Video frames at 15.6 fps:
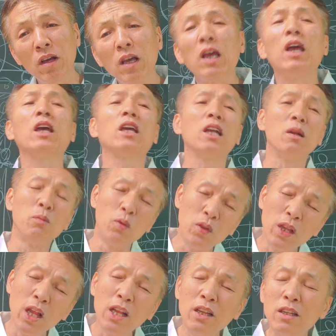애기를못
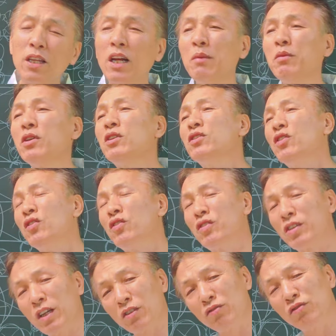낳는 사람 일은
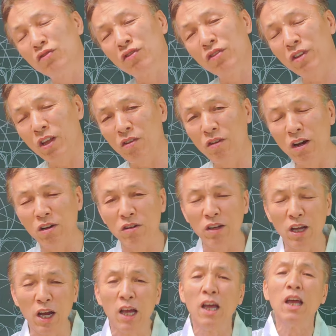어떻게 순서대로 할
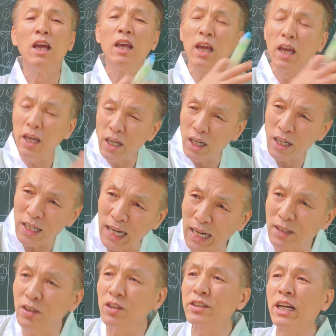거야? 애기를
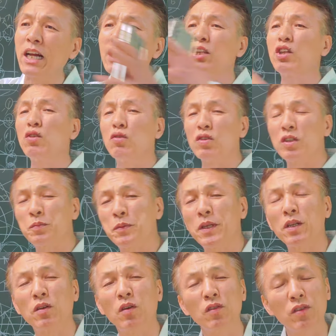낳아서 잘 키우고 싶은
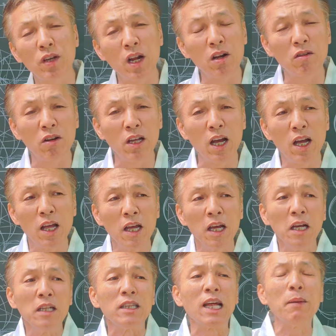사람 어떻게 할 거야?
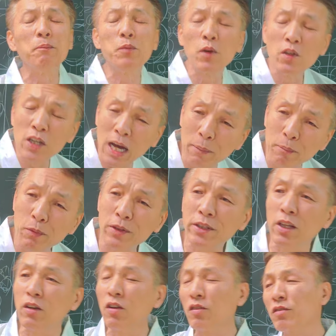남편이 아플
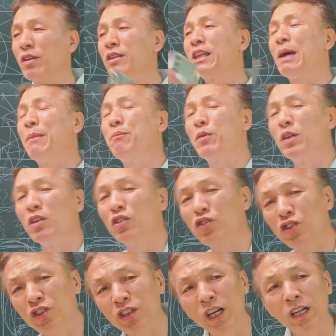때는 그 남편이
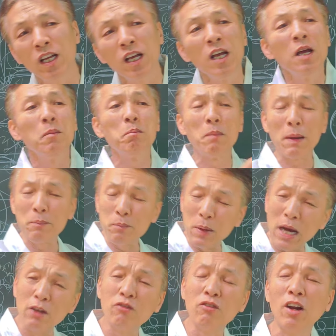지지가 마,
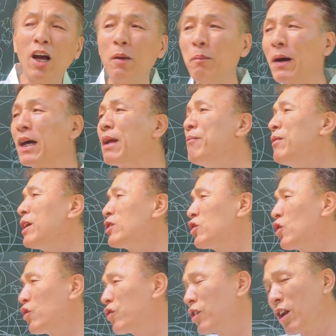마누라가
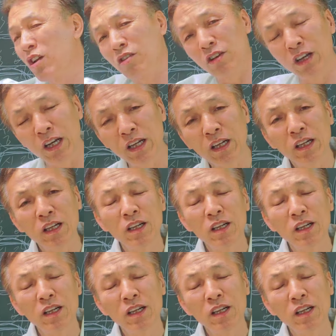바람나서 어떻게 할 거야?